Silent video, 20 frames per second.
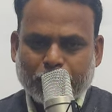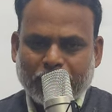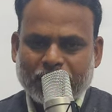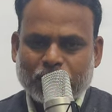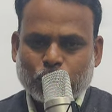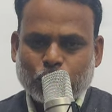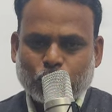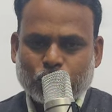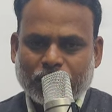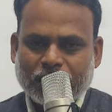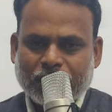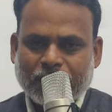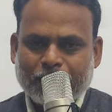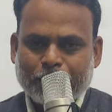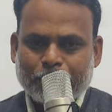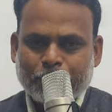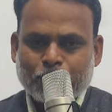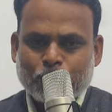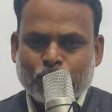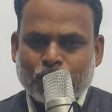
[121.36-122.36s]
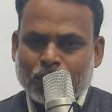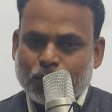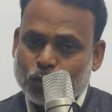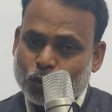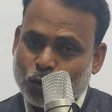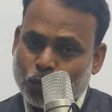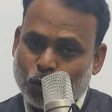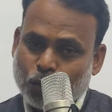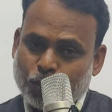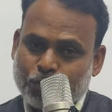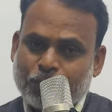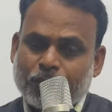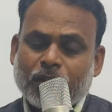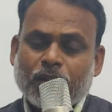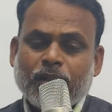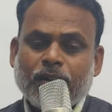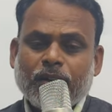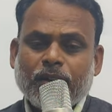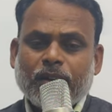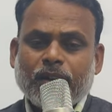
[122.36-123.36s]
मैच होते हैं तो
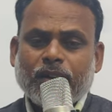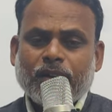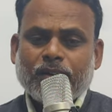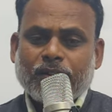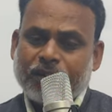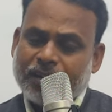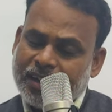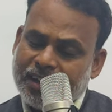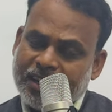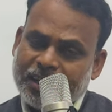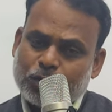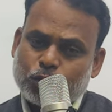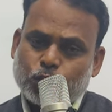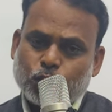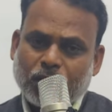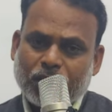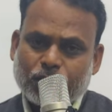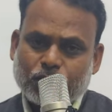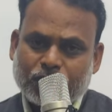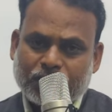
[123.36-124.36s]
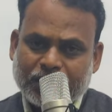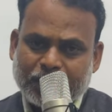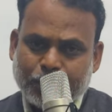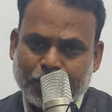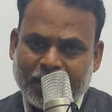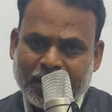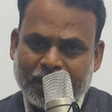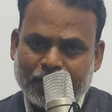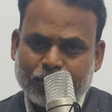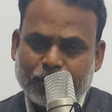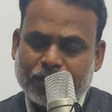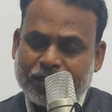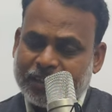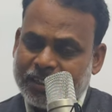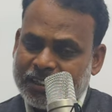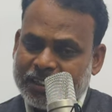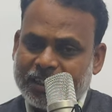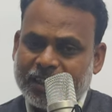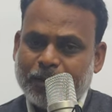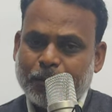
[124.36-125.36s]
180 में
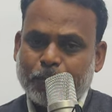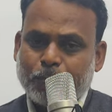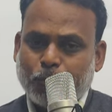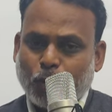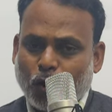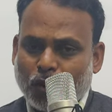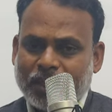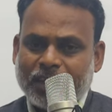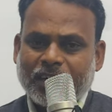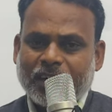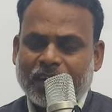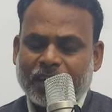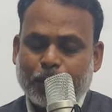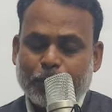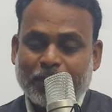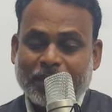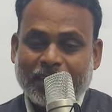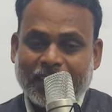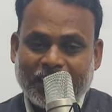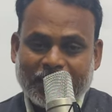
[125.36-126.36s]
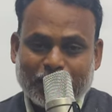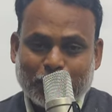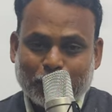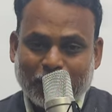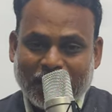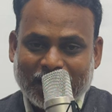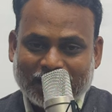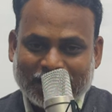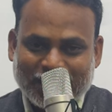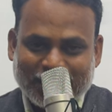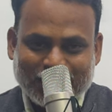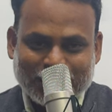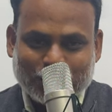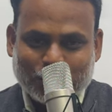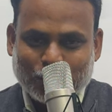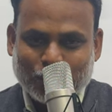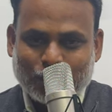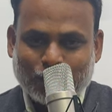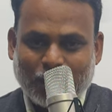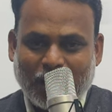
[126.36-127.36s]
देखिए बॉलिंग अगर हम इंग्लैंड की बात करें
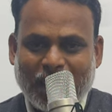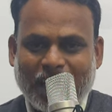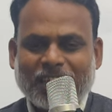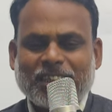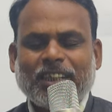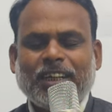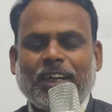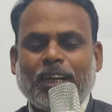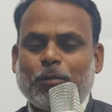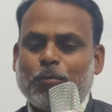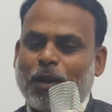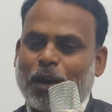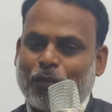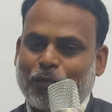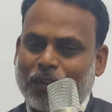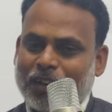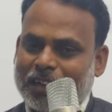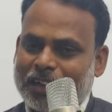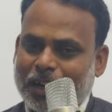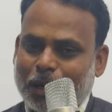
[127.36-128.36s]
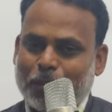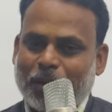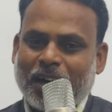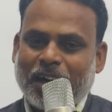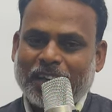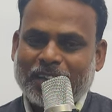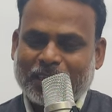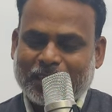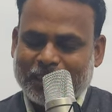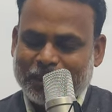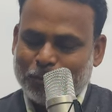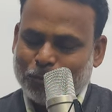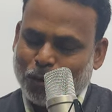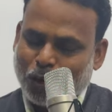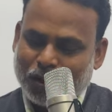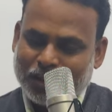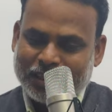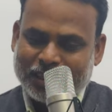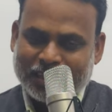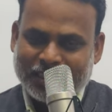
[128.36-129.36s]
तो आदिल एक बार फिर कमाल की
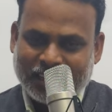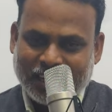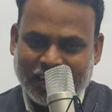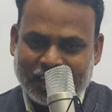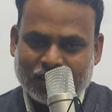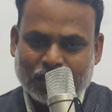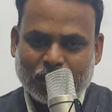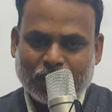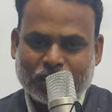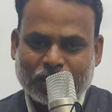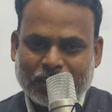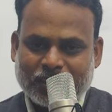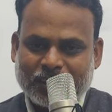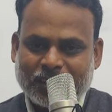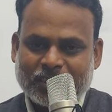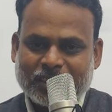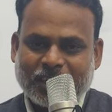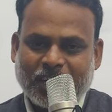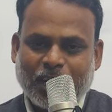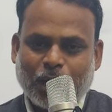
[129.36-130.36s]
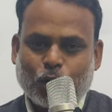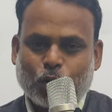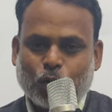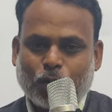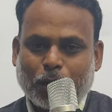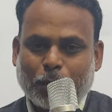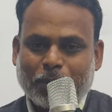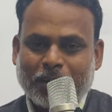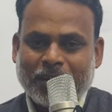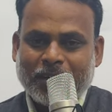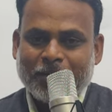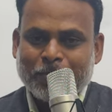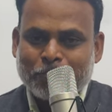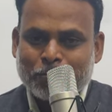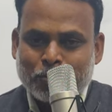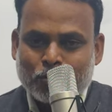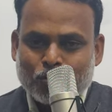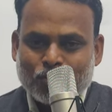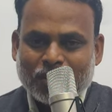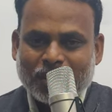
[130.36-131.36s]
बॉलिंग की आदिल रशीद ने चार ओवर में
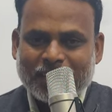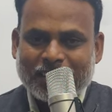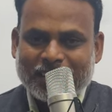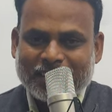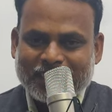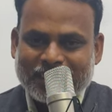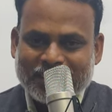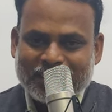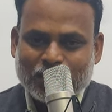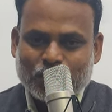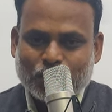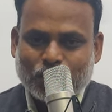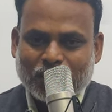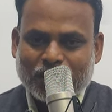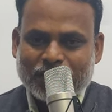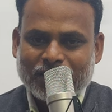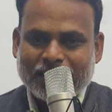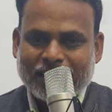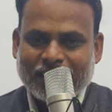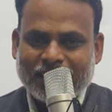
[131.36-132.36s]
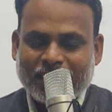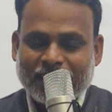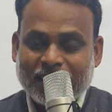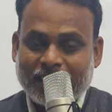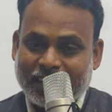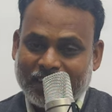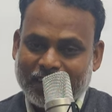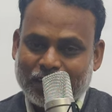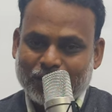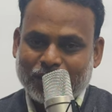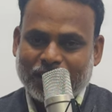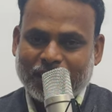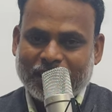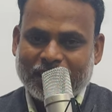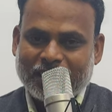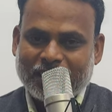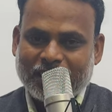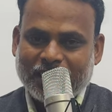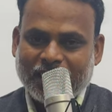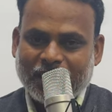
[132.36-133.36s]
21 रन देकर एक
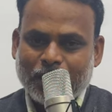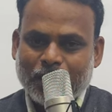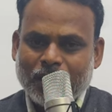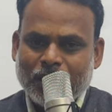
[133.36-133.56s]
विकेट लिया